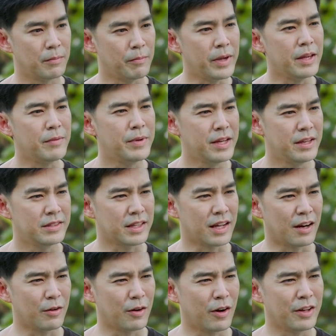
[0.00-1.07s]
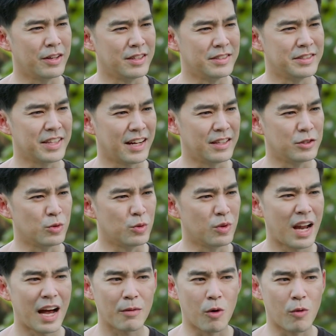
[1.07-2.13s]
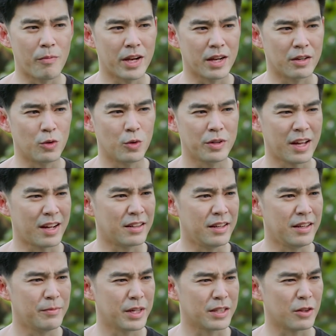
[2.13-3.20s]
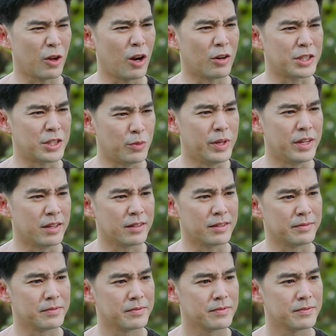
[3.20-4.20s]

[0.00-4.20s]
มีพี่สาวคอยถือสายจูงลากผมไปทางโน้นทางนี้มาตลอดชีวิตนะ